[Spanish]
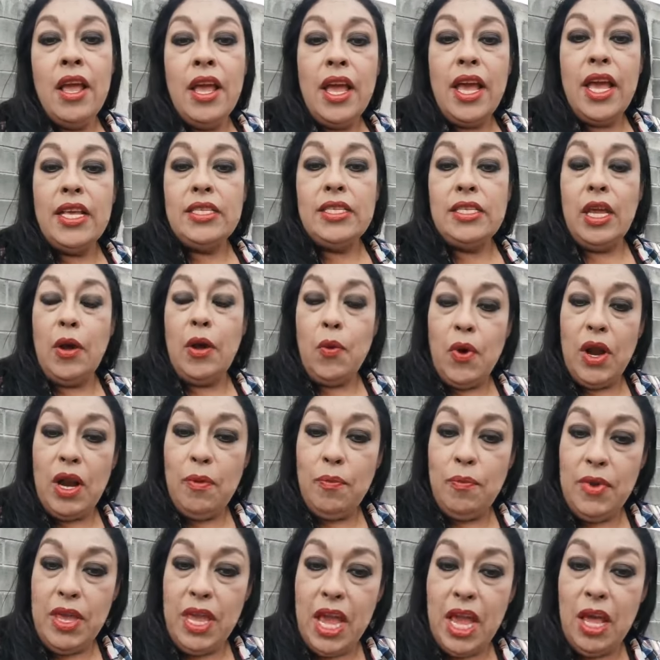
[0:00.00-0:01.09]
este, o el
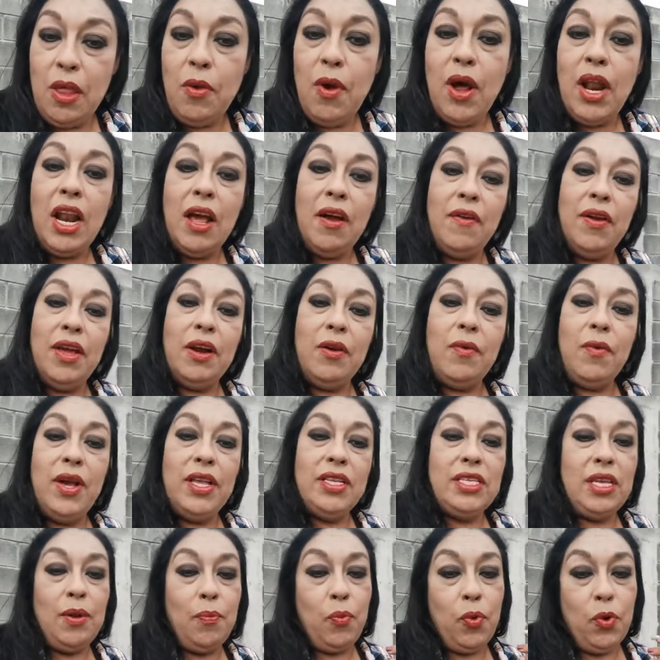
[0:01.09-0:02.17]
miedo a la
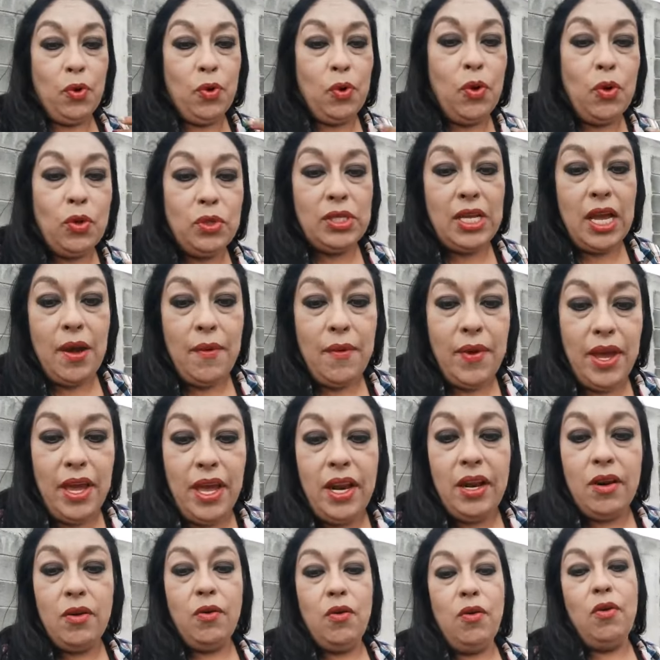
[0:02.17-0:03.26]
vergüenza por no
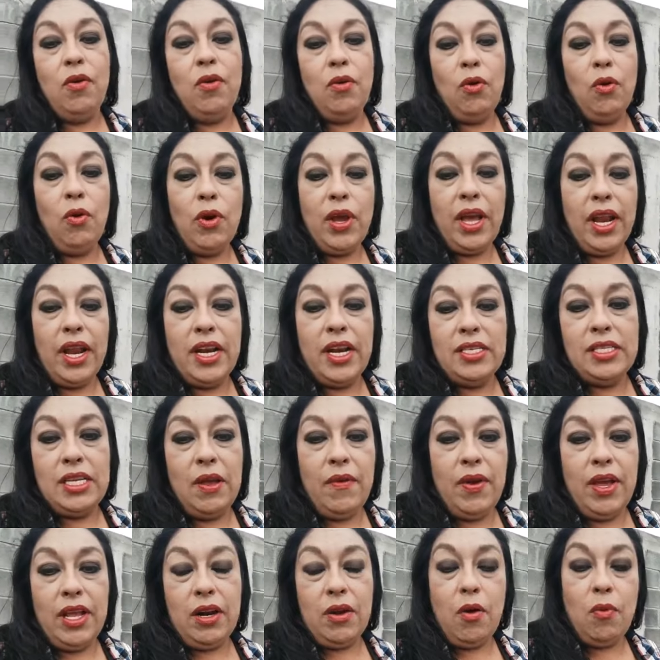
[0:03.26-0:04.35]
saber o, o no quererse
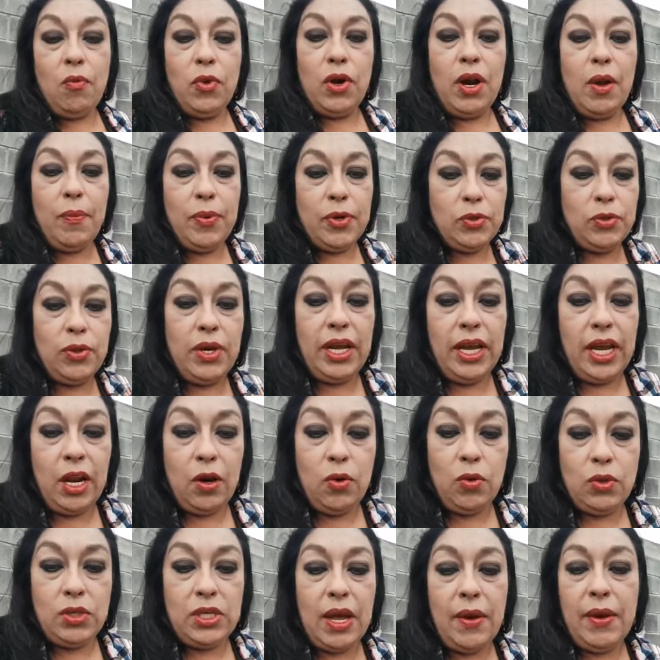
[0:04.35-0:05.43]
ver como una persona que
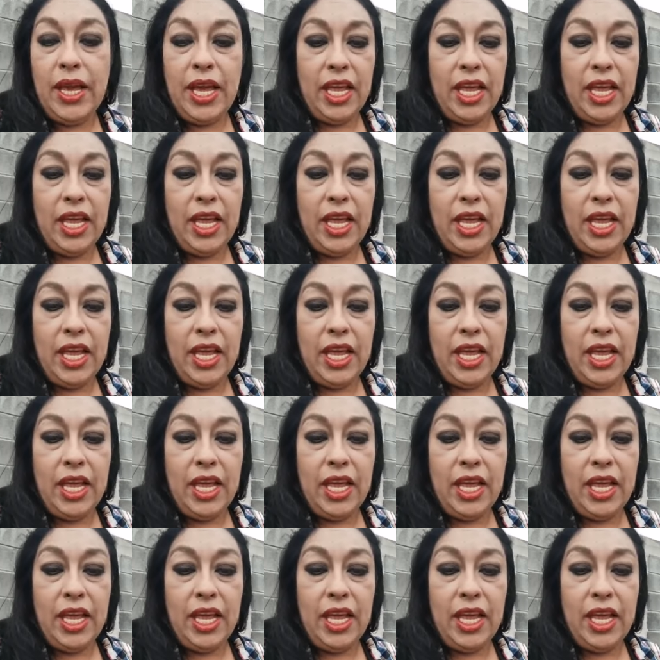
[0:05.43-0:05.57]
no sabe,